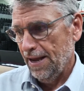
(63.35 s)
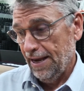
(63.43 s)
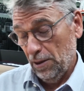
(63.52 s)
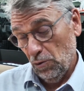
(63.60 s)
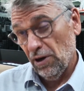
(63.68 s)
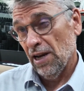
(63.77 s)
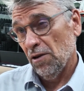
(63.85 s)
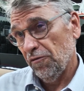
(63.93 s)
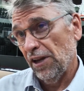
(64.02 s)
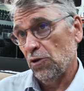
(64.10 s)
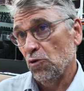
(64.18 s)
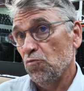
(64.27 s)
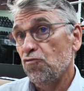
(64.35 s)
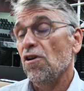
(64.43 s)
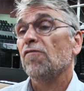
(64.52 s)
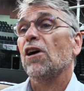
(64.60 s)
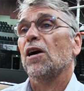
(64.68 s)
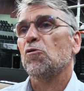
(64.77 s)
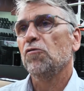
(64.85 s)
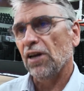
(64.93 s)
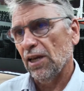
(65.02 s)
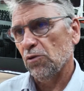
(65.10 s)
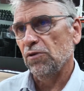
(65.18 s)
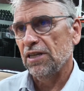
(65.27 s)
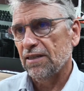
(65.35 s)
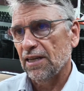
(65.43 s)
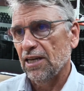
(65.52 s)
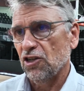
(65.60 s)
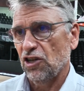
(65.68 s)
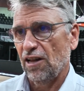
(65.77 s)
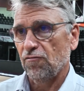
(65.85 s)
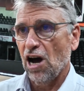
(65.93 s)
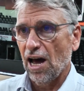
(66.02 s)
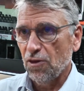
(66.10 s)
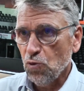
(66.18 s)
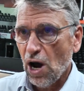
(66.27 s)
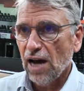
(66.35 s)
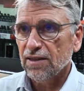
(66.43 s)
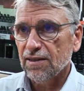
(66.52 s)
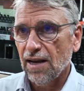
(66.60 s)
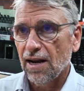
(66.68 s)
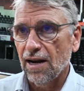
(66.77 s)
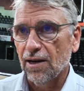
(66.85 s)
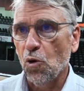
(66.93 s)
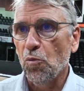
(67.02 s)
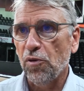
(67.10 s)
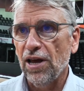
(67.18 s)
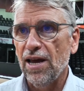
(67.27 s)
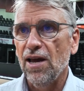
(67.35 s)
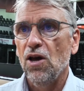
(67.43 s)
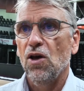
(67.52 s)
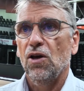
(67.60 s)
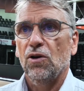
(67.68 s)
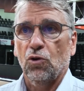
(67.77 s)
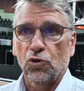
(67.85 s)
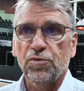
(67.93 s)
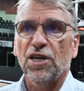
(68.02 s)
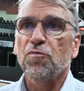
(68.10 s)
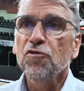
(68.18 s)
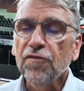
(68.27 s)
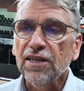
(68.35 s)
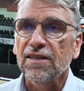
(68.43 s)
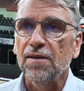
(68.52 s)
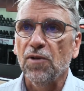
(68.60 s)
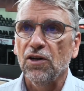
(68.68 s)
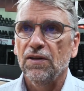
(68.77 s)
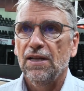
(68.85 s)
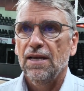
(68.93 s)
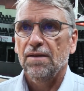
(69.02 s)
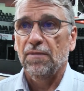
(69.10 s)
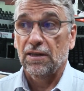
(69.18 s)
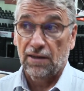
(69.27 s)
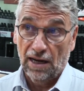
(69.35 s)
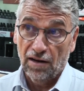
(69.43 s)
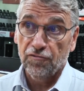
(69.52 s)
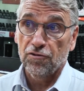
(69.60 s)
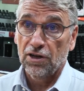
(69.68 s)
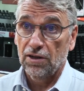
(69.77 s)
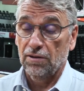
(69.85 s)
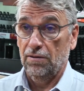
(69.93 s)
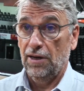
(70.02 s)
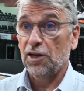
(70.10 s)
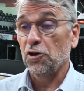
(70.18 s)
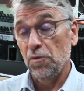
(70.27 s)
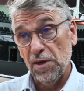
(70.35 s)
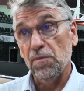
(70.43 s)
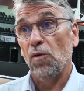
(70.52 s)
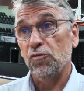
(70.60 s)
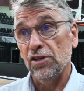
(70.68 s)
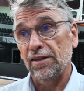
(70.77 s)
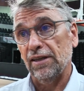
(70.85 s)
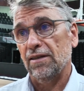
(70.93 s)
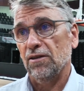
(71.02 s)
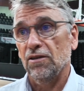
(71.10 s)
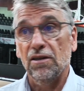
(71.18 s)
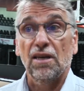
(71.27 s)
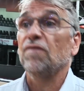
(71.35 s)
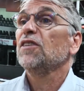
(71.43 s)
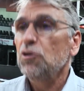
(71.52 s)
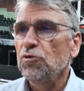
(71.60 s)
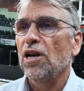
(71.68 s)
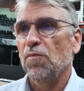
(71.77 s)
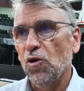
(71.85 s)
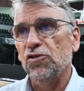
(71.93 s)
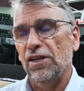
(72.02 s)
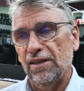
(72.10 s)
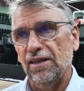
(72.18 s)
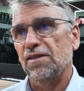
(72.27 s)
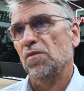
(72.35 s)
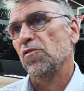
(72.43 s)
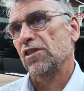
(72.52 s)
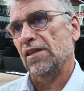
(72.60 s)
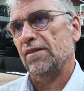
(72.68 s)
Et donc là, le fait de ne plus avoir à couvrir tous les sièges et d'avoir un noir salle complet qu'on obtient plus facilement, bah, c'est à la fois euh, économiquement plus intéressant et visuellement plus intéressant pour les